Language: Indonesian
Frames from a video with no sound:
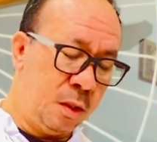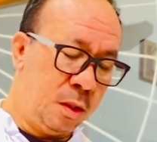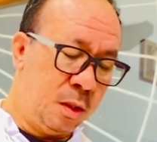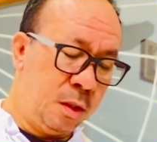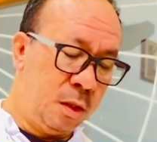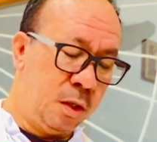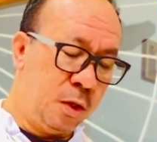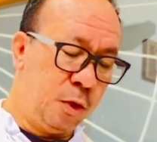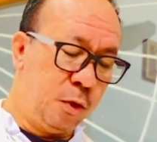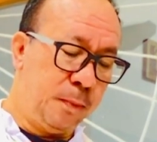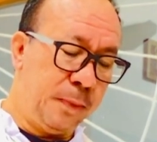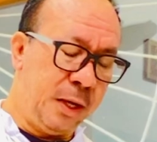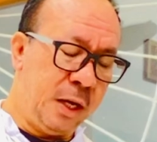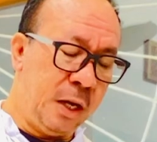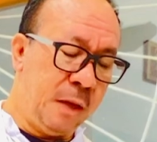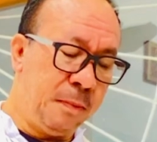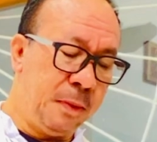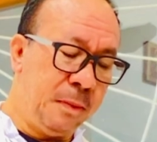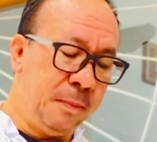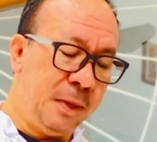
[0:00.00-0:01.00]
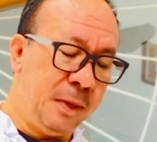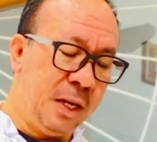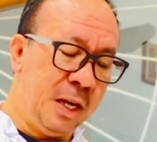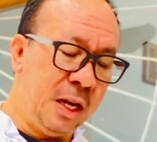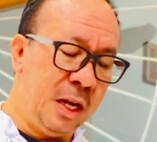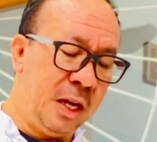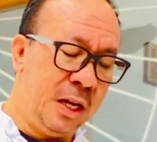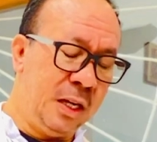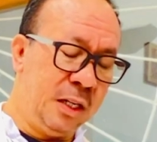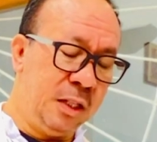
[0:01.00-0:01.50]
Supaya apabila
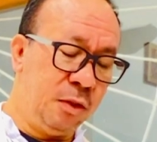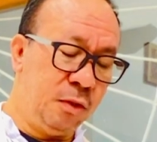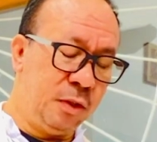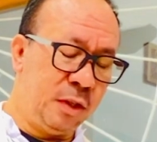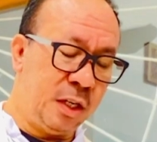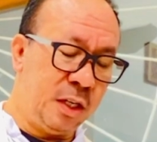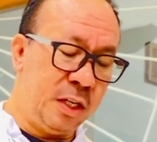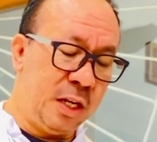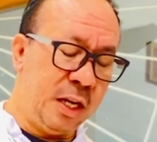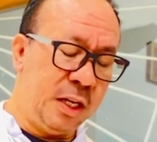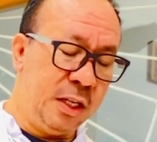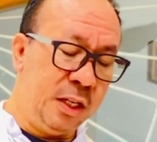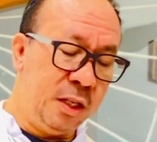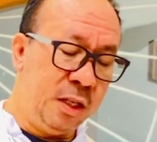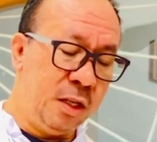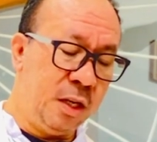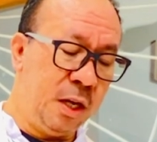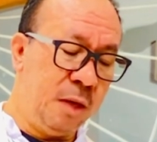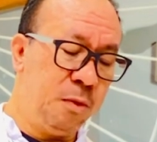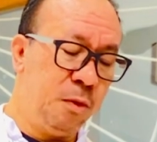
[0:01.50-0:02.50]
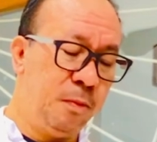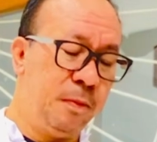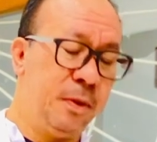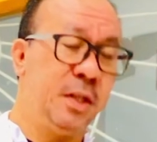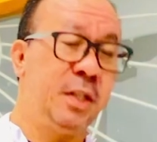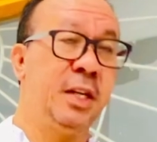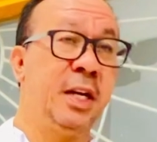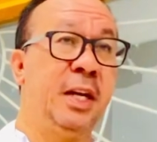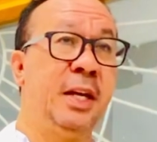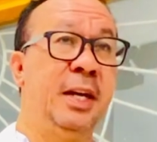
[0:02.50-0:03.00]
hal itu terjadi, kamu
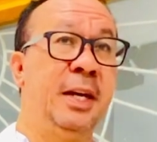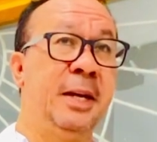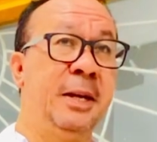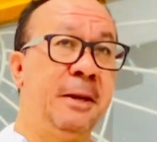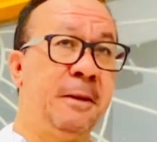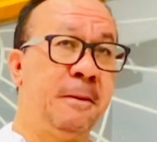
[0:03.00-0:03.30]
percaya.